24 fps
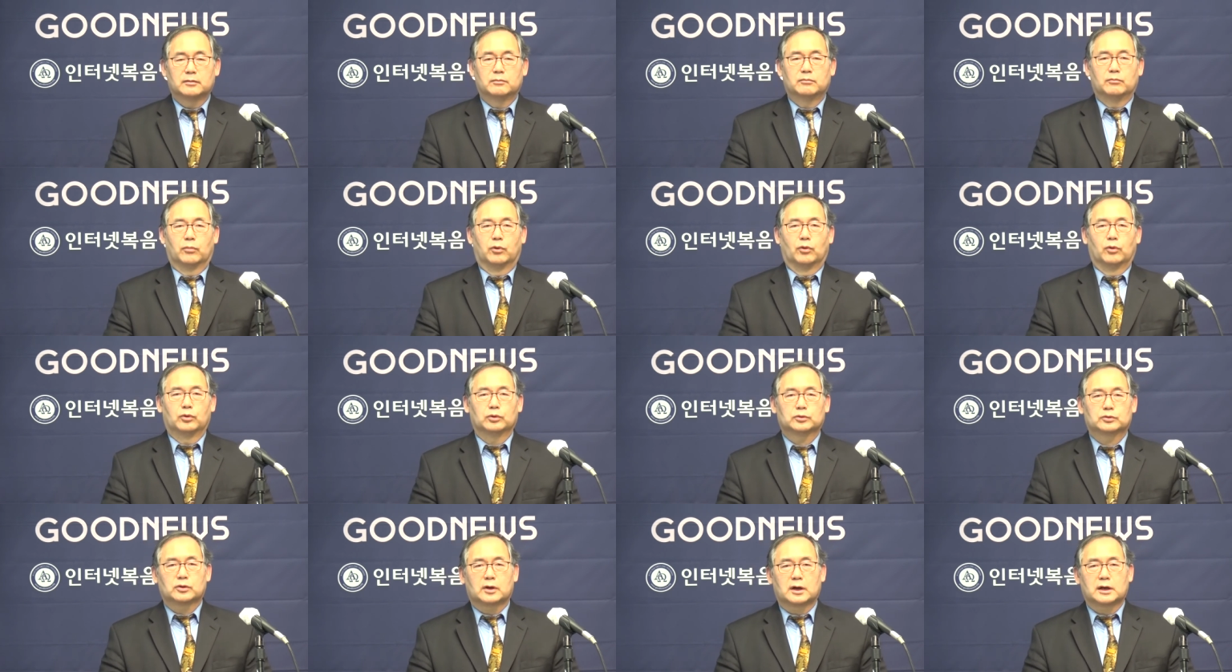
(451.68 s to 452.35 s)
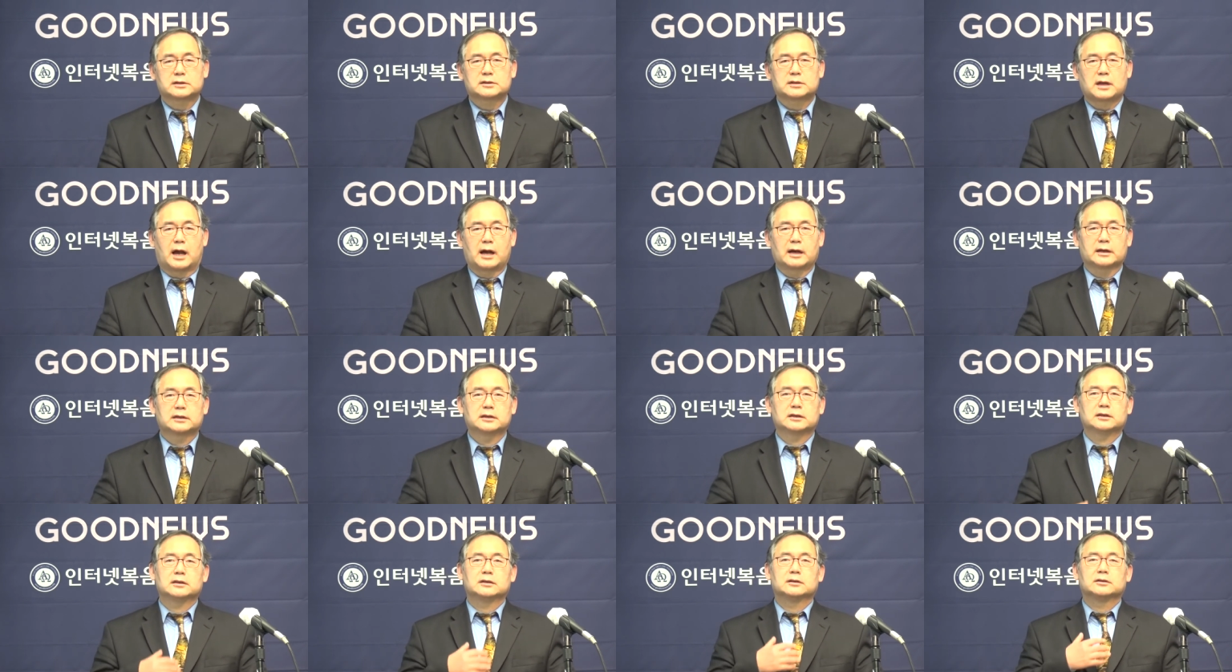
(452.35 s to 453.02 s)
모두가
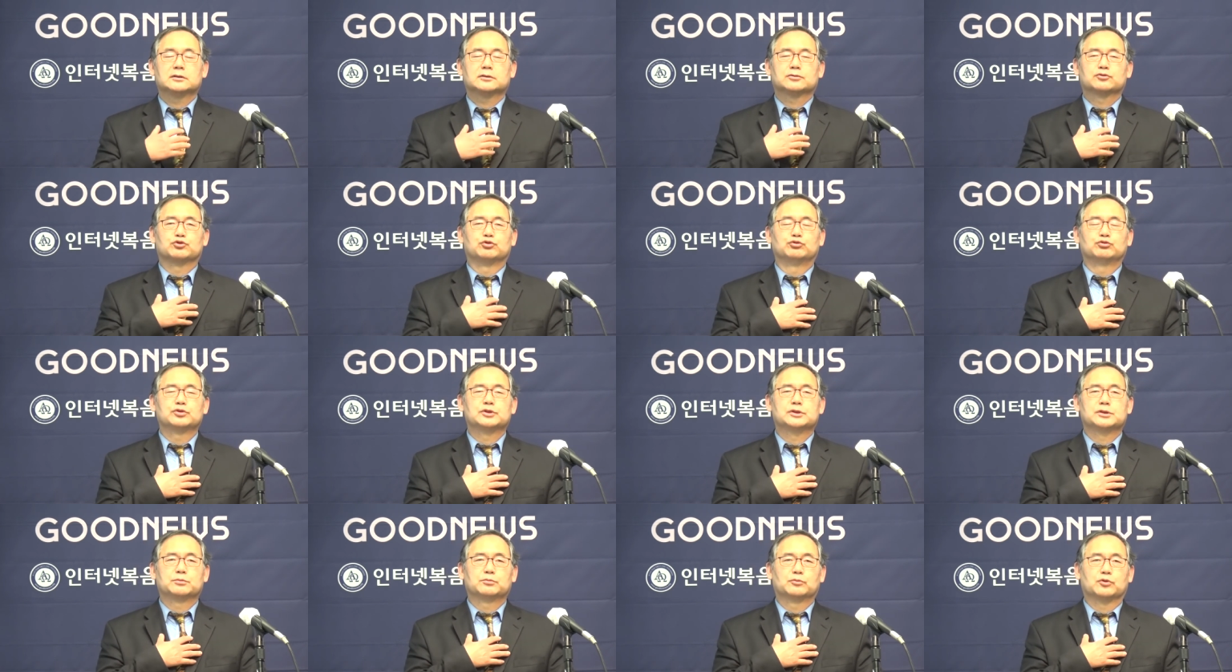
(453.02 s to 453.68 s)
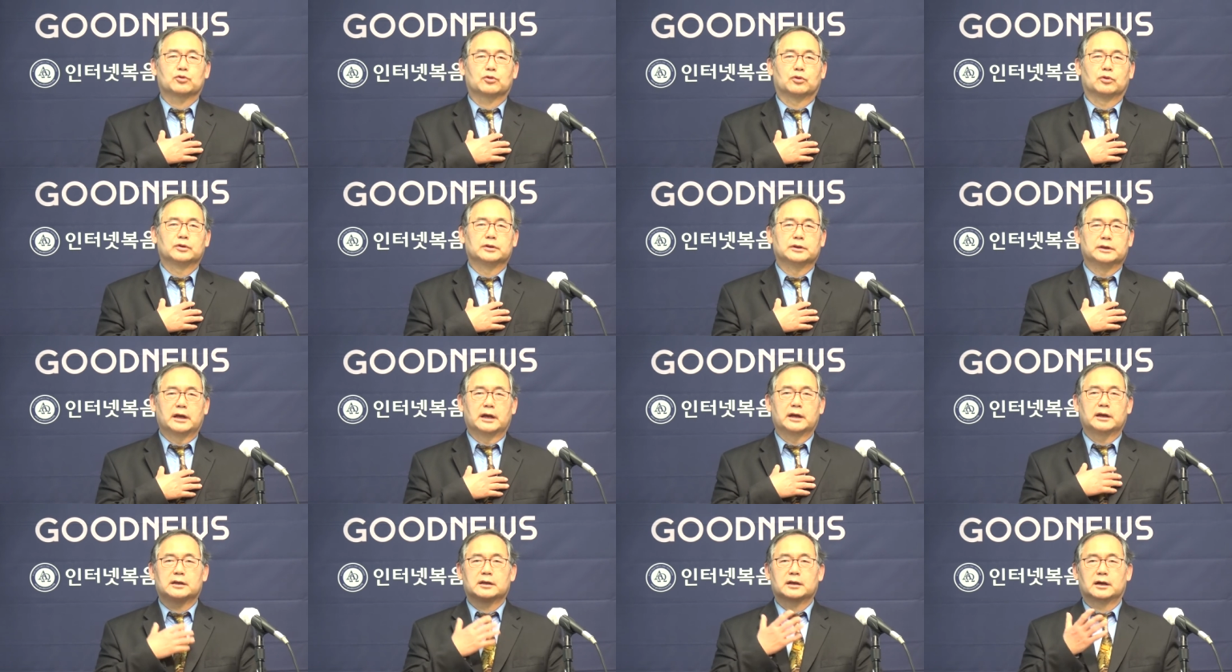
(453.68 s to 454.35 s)
자기 중심으로
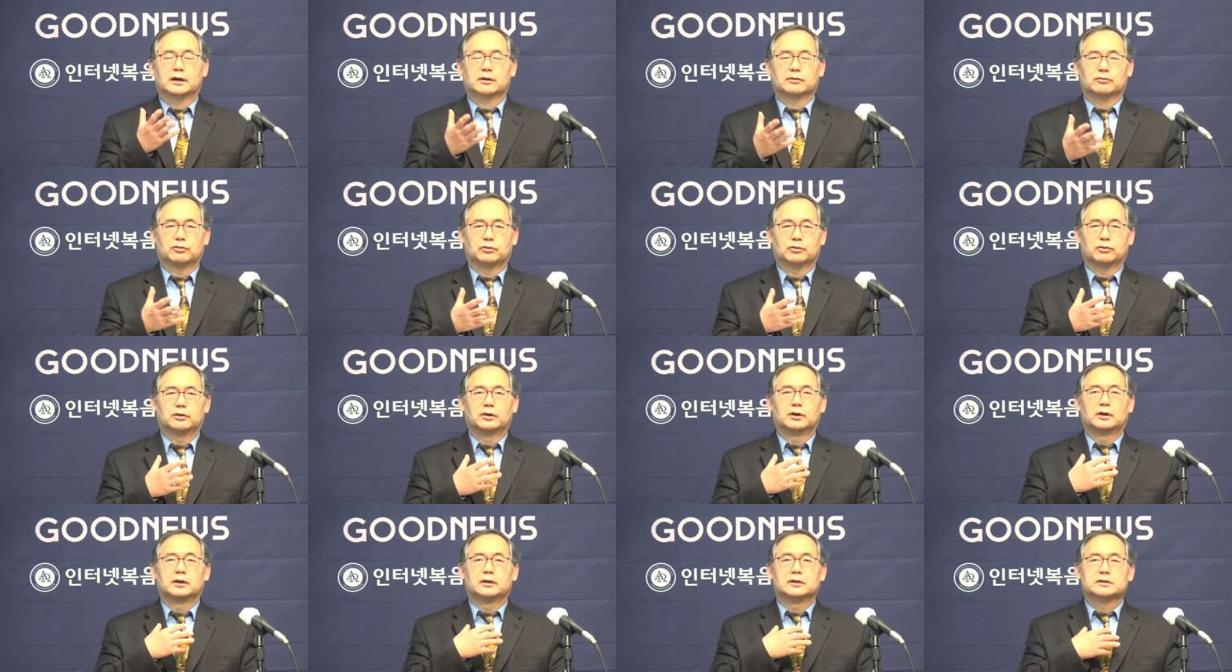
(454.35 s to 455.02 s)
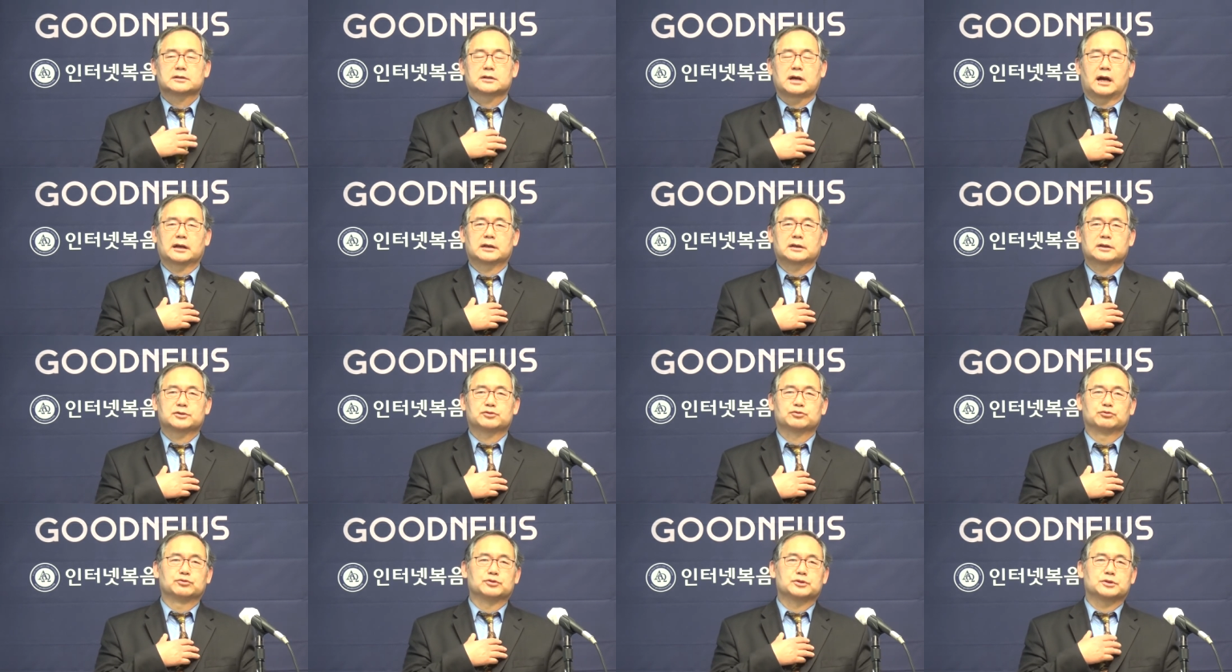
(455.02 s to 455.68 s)
얘기하고 자기
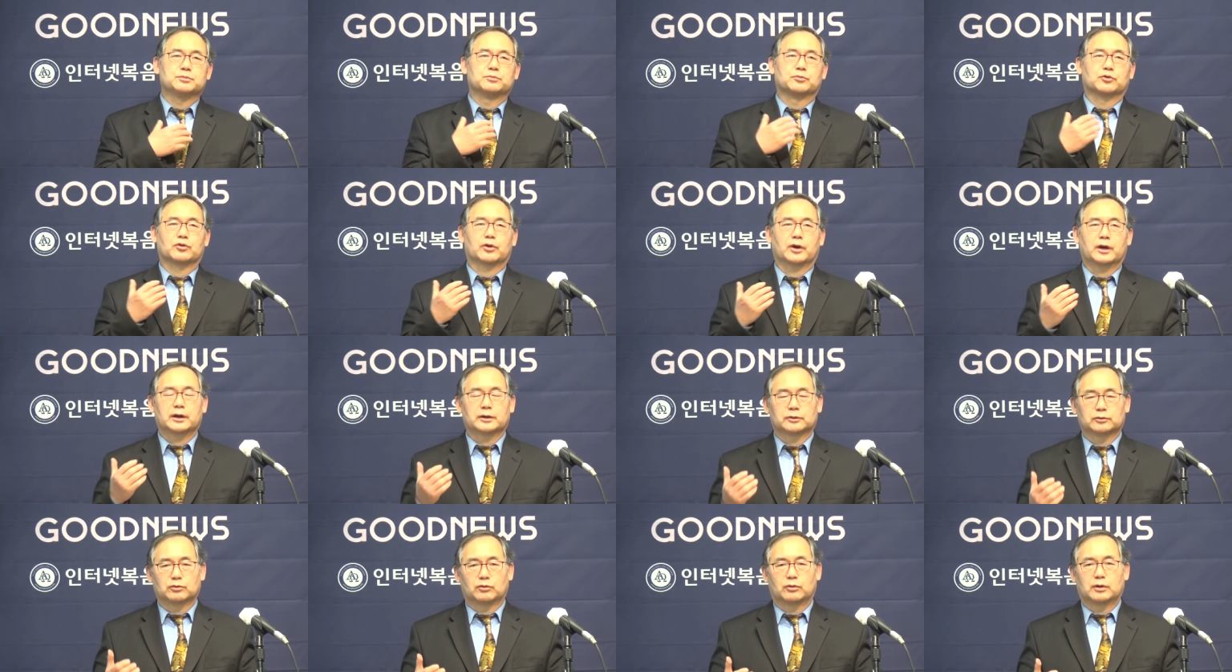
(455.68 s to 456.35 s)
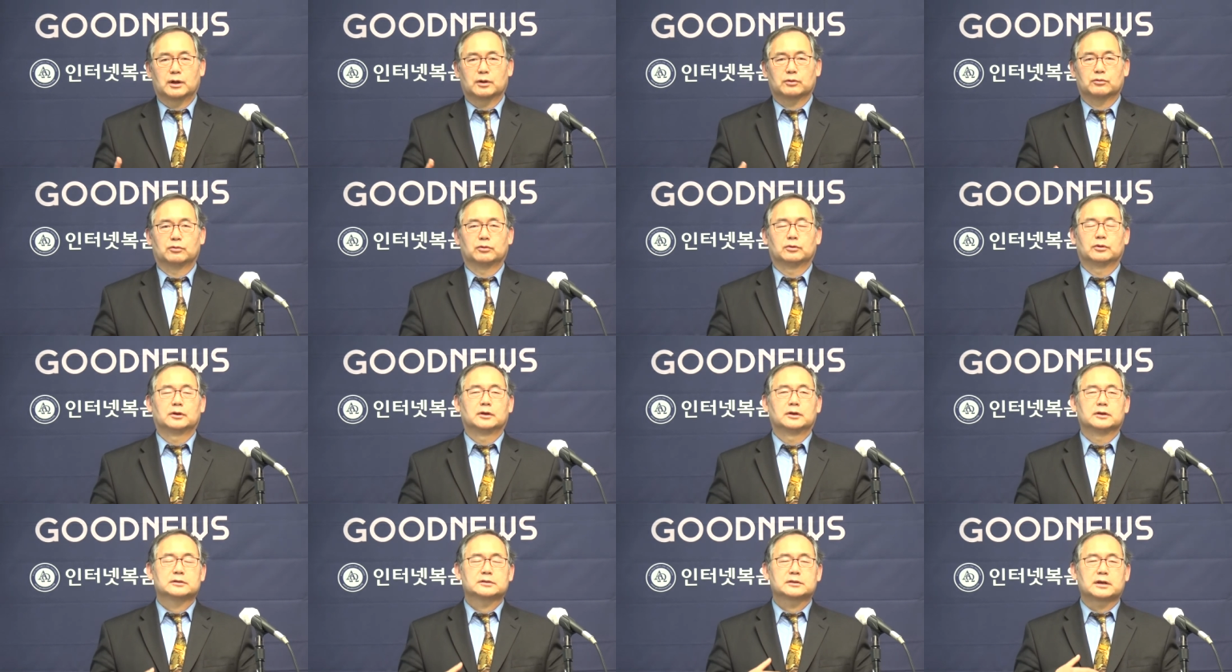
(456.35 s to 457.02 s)
중심으로 행동하고
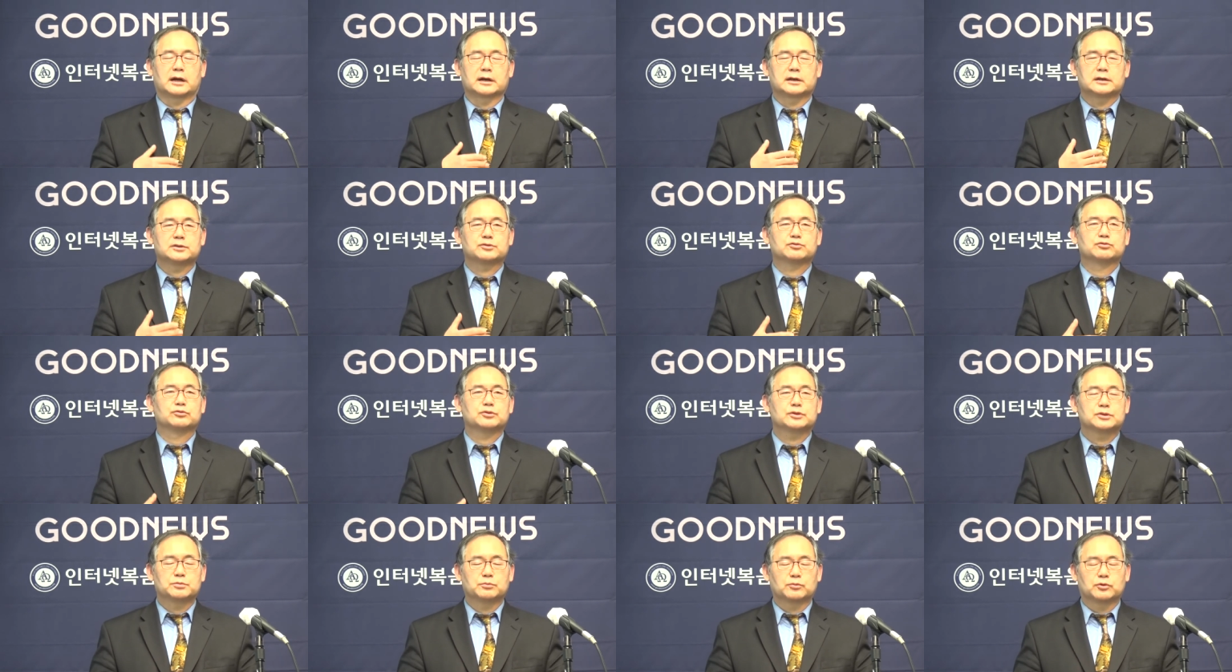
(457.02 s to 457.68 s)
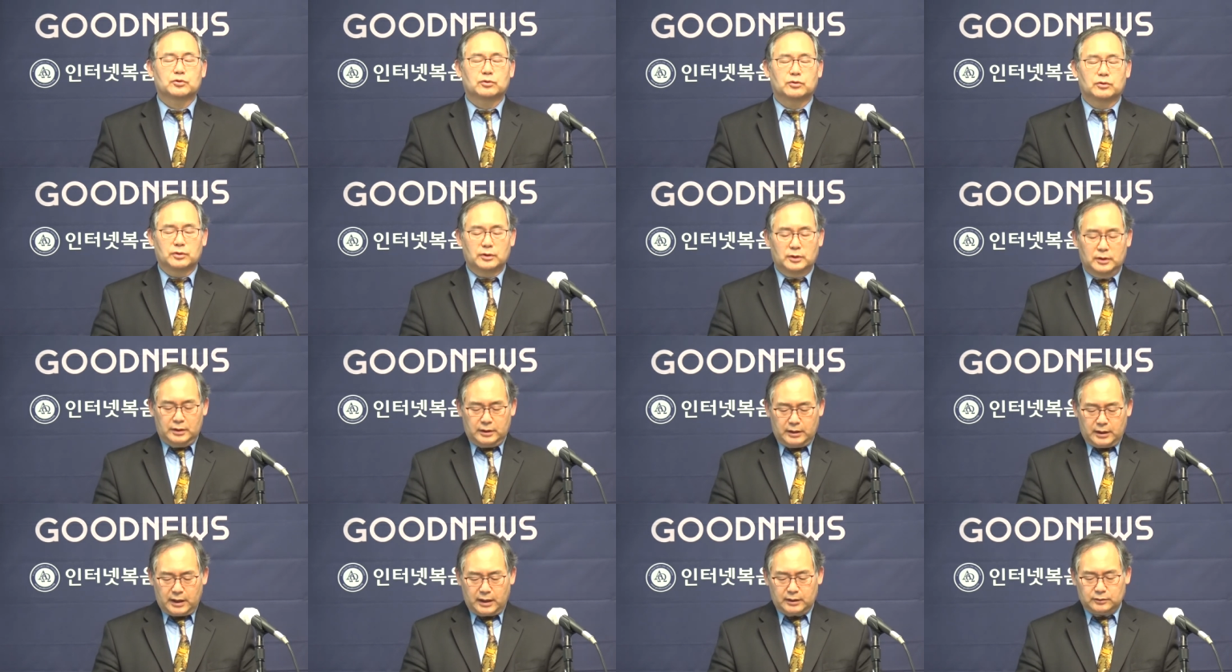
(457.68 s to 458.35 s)
자기 중심으로
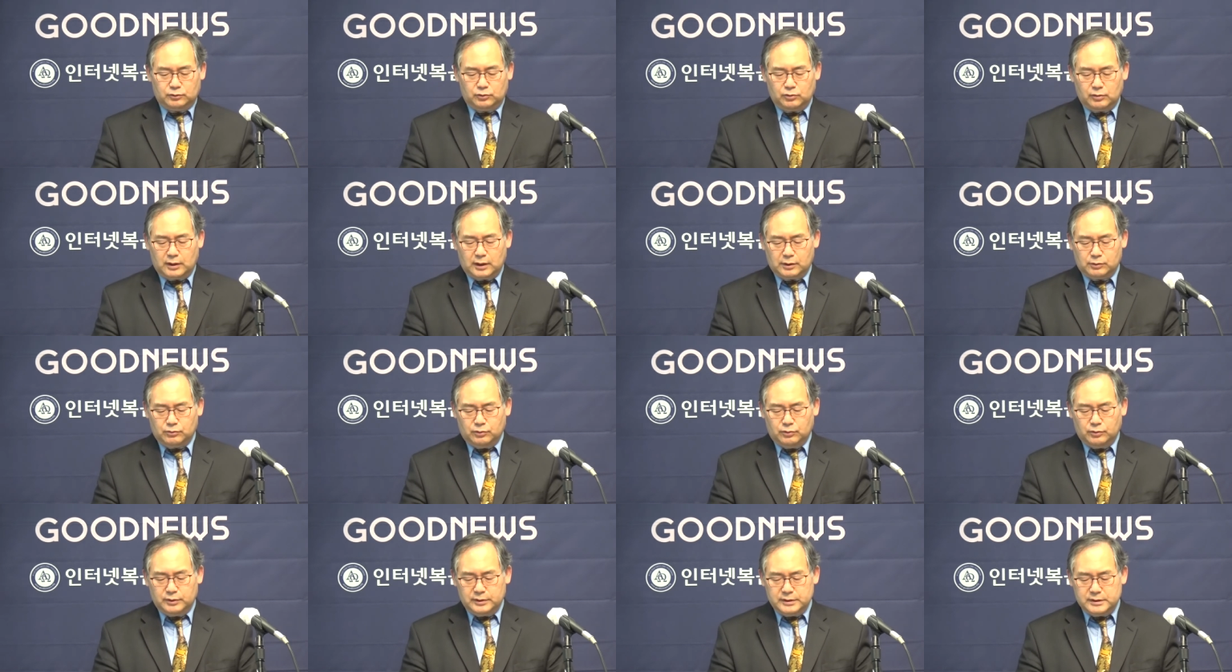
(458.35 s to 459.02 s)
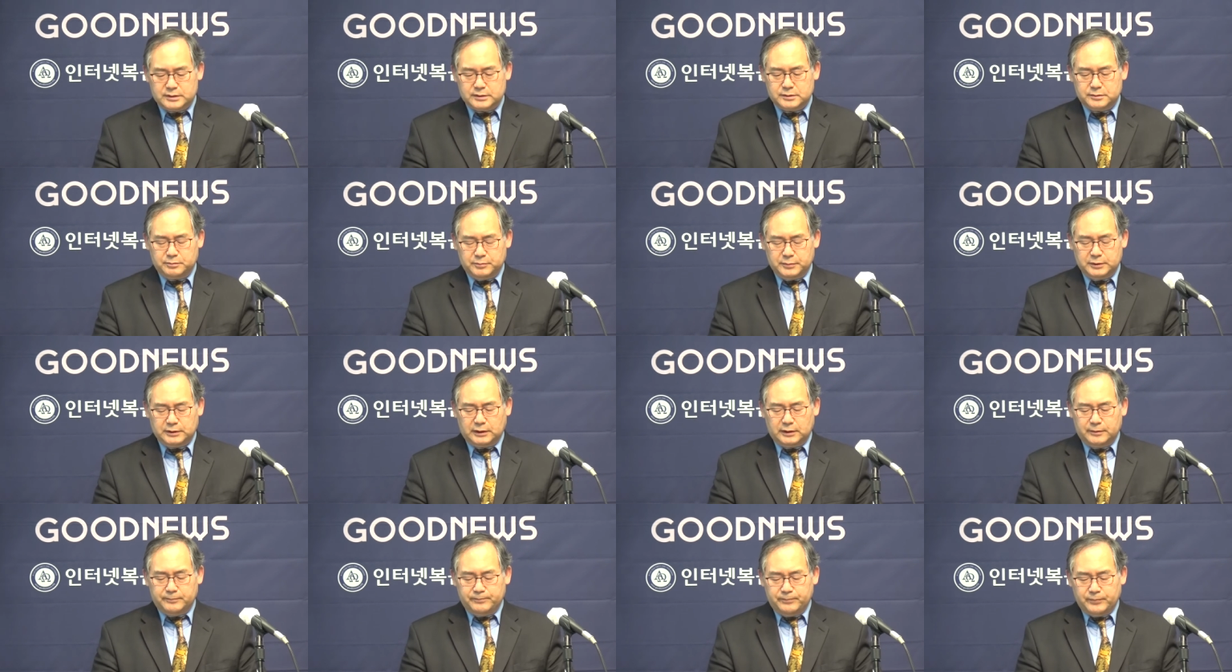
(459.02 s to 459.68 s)
행동하고
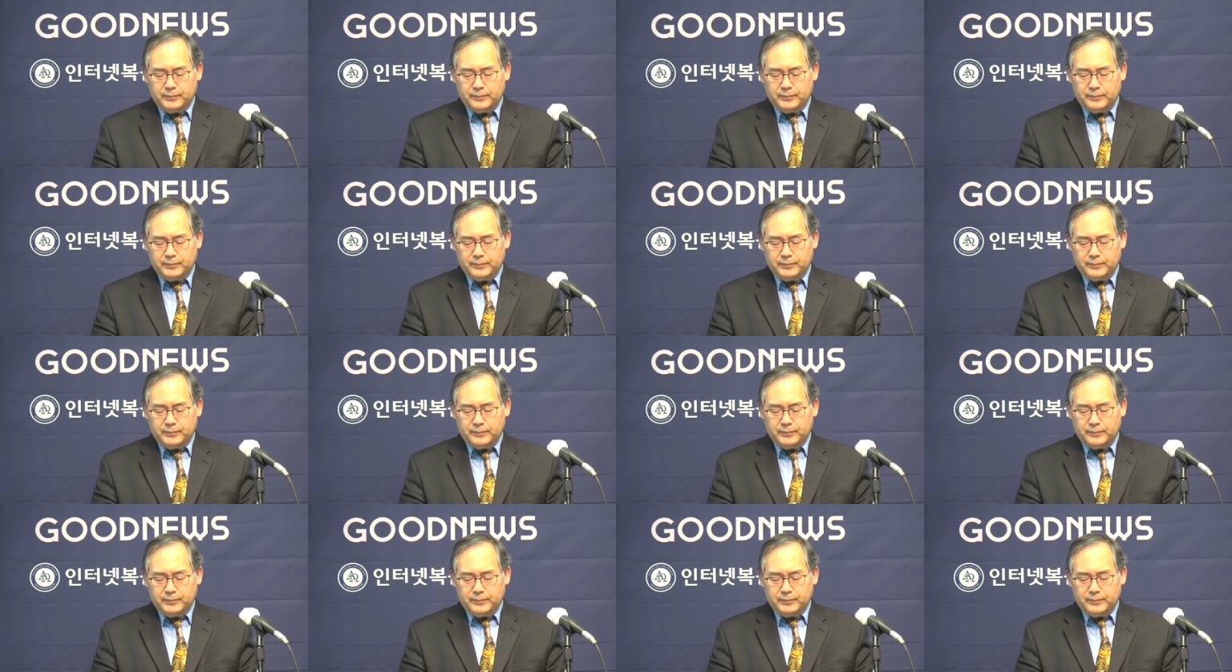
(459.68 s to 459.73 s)
있습니다.